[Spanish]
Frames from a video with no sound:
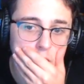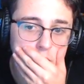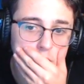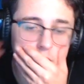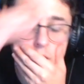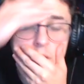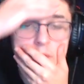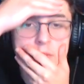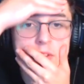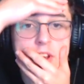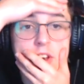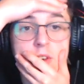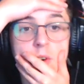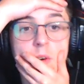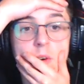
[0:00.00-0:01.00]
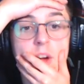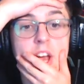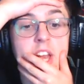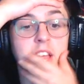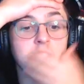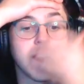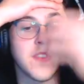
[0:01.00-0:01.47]
No, hombre, no.
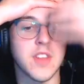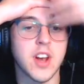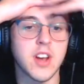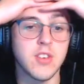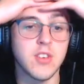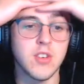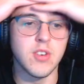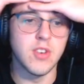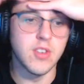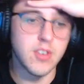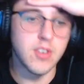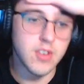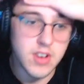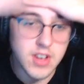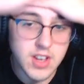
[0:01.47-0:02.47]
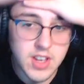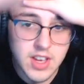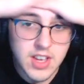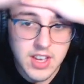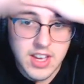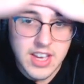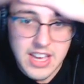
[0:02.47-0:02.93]
Quería entrar yo.
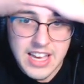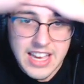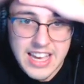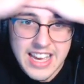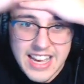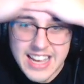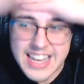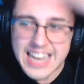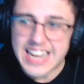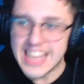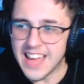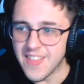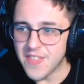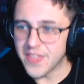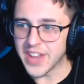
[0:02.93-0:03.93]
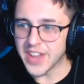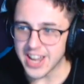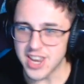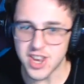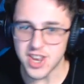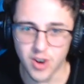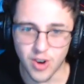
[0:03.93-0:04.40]
Quería
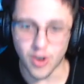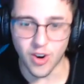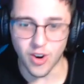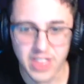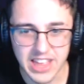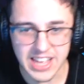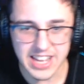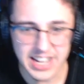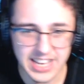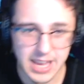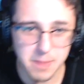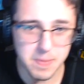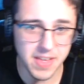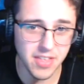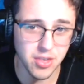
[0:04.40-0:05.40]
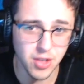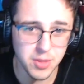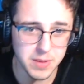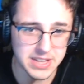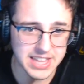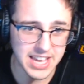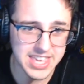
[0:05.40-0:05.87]
entrar yo, joder. ¡Qué pedazo
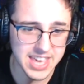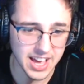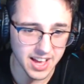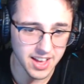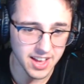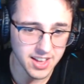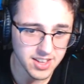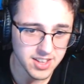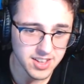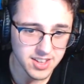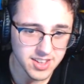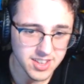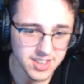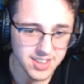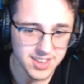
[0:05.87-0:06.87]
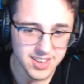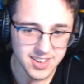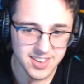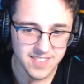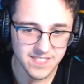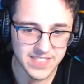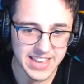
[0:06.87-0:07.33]
de batalla!
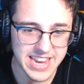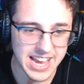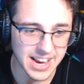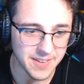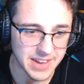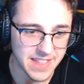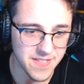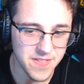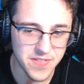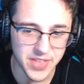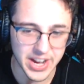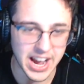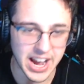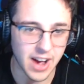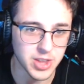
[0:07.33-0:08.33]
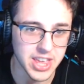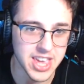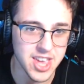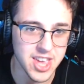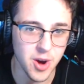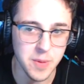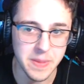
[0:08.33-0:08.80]
Tenía que haber entrado,
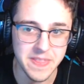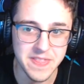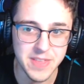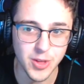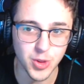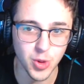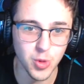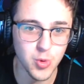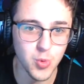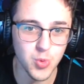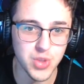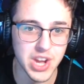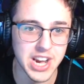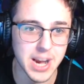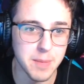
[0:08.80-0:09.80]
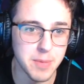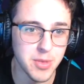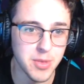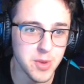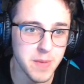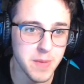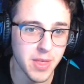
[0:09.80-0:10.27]
tío. He vendido todo ultra
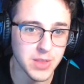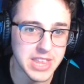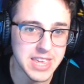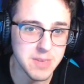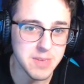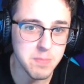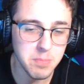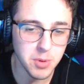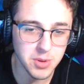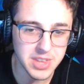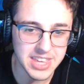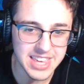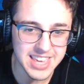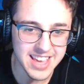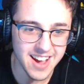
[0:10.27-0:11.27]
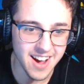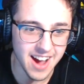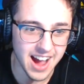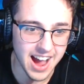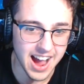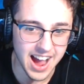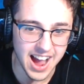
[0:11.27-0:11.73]
rápido y no me ha dado tiempo, tío.
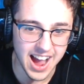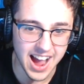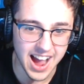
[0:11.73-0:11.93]
Ah.